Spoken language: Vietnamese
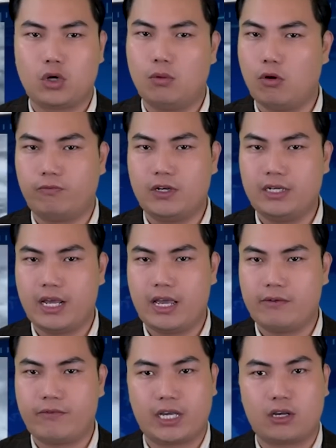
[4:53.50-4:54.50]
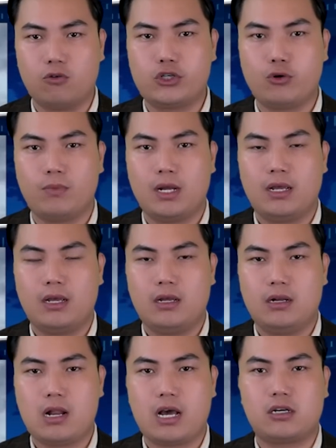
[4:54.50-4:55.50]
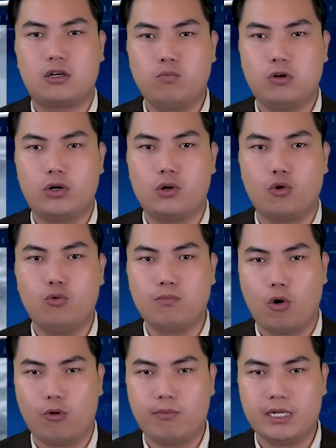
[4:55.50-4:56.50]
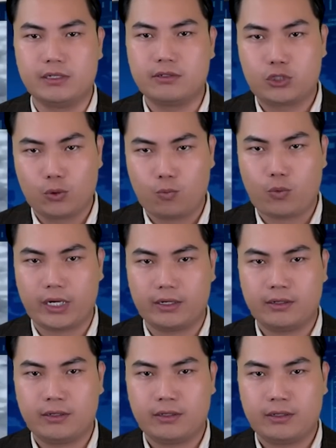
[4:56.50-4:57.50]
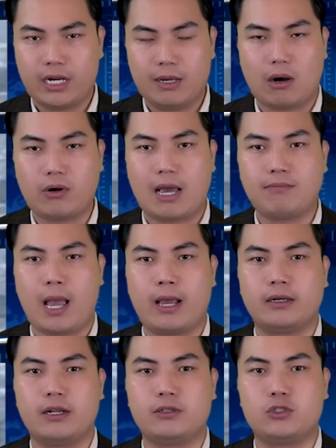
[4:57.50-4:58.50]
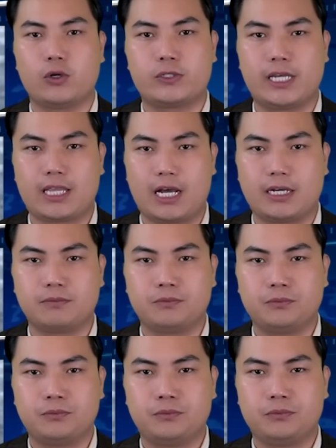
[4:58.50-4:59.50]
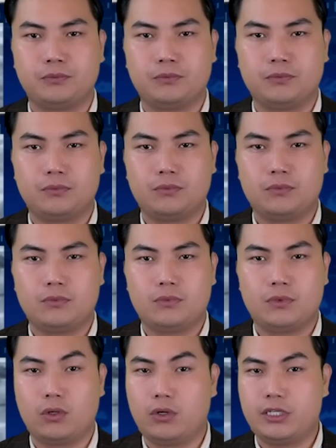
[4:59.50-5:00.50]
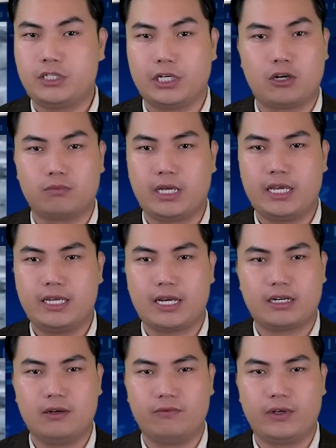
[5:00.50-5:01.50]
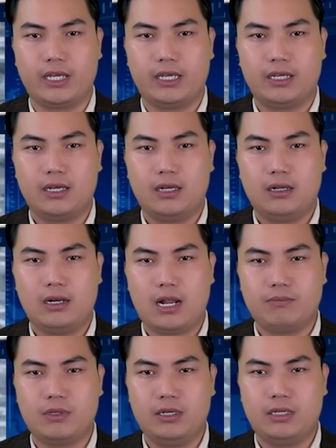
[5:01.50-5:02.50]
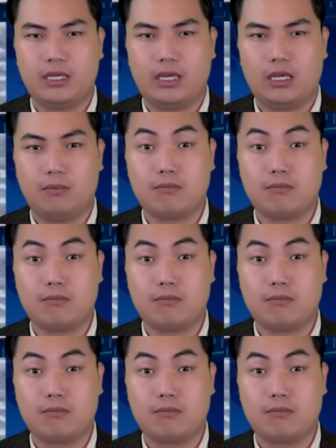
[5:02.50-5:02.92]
có một vấn đề về cấu trúc là không có đủ bộ bình xung quanh để bảo đảm an ninh cho xe tăng. Tôi chỉ không thấy các đơn vị làm những gì